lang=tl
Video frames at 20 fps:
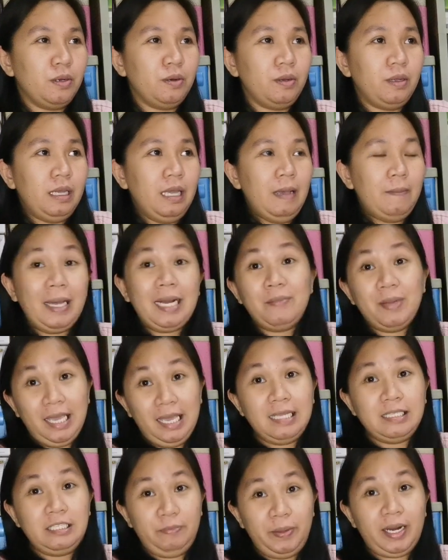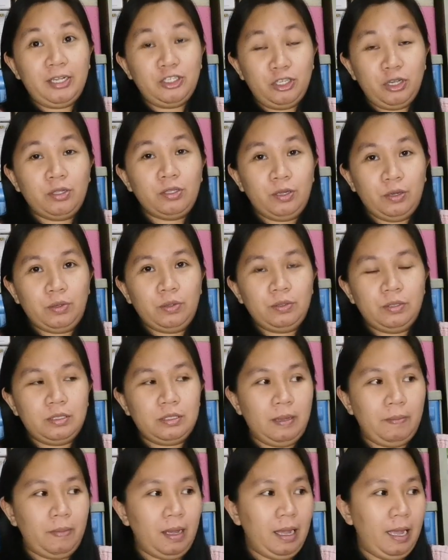So, para maging inspirasyon,
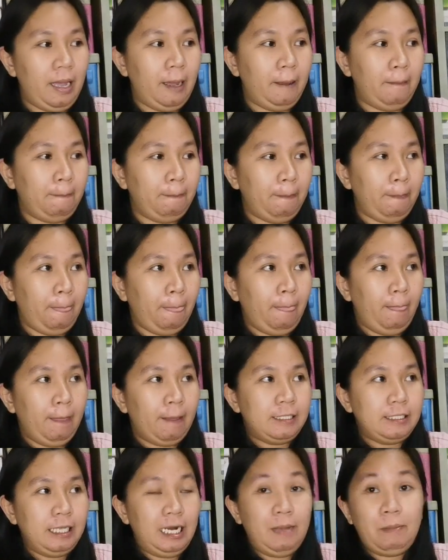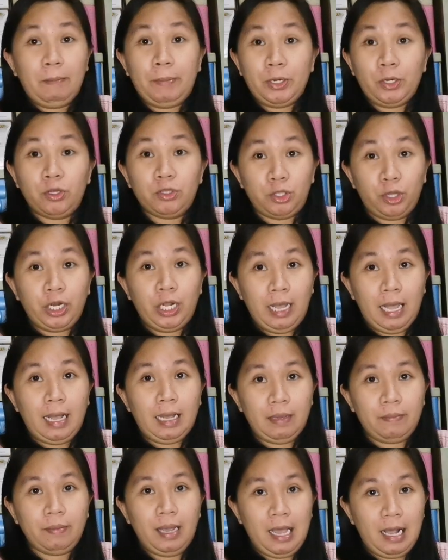no, sa mga sana mapanood to
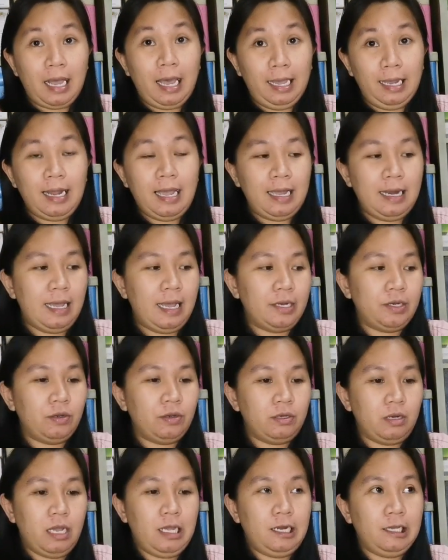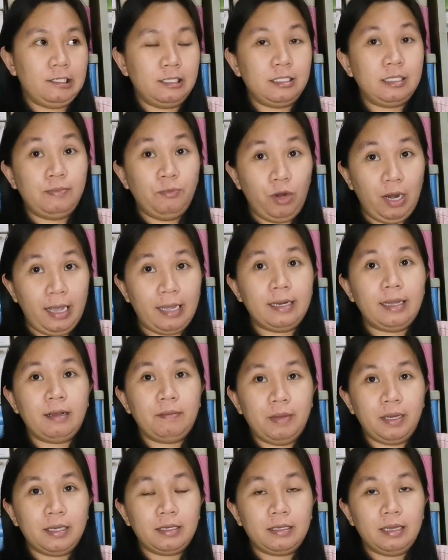ng aking mga kakilala no na
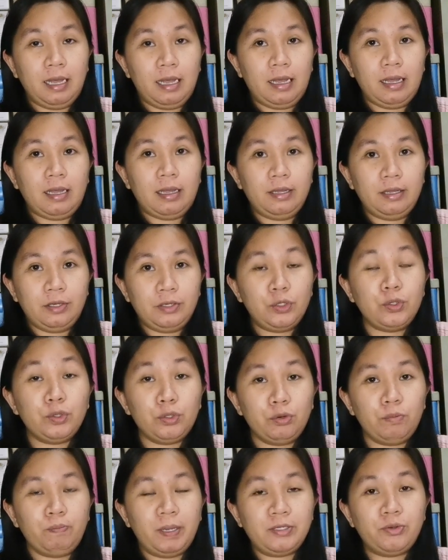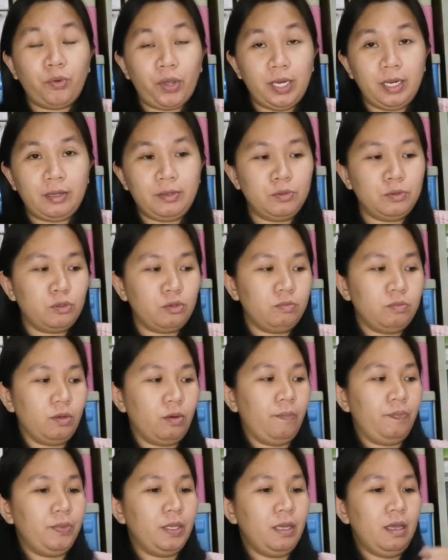nagsisimula ng mag uh, YouTube, pasukin ng
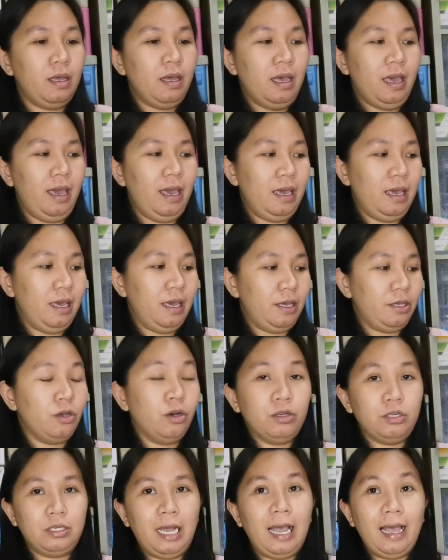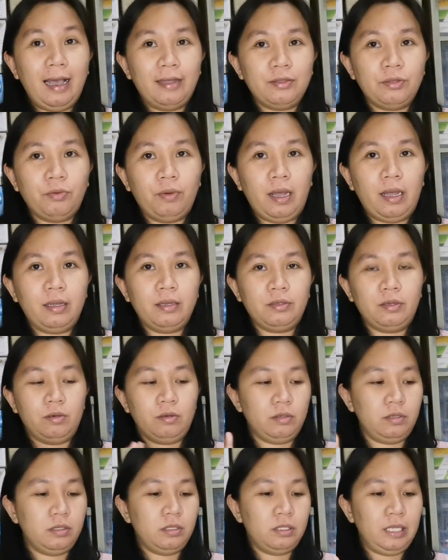YouTube no. Eh yon, nakakatuwa
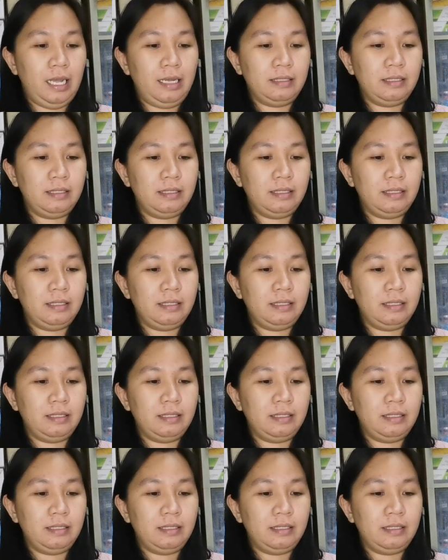no.